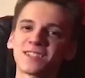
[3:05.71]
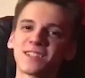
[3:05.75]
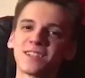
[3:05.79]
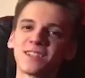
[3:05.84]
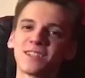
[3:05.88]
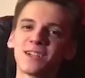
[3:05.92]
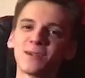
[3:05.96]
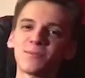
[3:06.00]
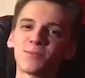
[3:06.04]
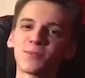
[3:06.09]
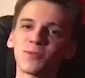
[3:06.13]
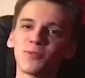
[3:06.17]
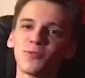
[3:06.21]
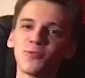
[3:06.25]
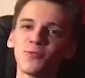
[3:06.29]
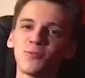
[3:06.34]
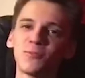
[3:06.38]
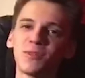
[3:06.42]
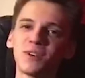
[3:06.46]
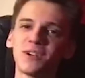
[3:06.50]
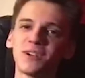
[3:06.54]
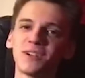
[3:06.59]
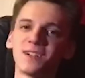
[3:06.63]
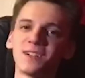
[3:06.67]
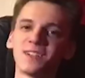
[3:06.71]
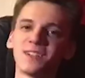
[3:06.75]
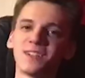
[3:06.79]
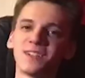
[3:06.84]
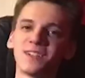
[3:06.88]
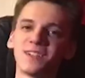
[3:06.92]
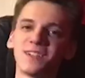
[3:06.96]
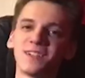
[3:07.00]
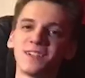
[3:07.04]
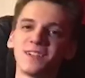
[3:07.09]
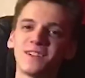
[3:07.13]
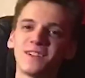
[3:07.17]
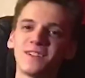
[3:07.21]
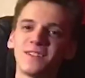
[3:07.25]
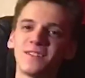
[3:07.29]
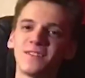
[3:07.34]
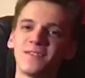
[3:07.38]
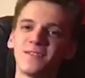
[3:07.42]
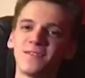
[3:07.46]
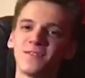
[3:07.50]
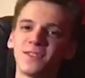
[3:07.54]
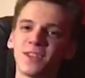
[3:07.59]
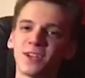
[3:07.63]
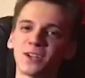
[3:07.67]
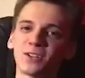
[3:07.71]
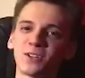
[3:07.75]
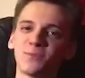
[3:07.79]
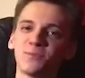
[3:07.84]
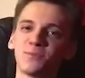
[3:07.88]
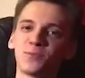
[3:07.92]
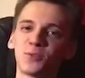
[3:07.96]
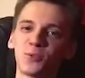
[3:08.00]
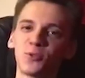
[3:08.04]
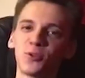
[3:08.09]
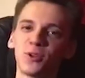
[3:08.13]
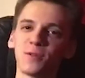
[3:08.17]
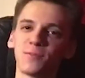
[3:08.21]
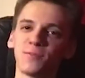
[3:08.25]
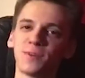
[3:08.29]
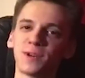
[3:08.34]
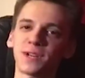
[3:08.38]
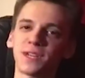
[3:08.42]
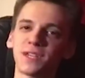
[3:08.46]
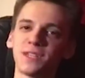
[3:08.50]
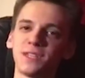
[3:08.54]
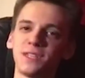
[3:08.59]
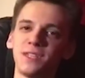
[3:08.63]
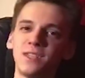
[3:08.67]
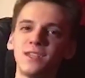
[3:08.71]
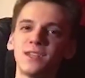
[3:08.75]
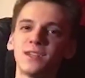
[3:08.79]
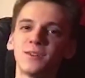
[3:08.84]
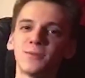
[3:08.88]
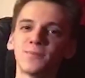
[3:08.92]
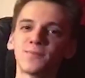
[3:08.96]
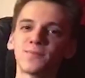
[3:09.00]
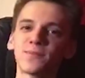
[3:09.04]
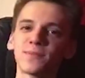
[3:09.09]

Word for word: стендап-клуба в нашем туре по России.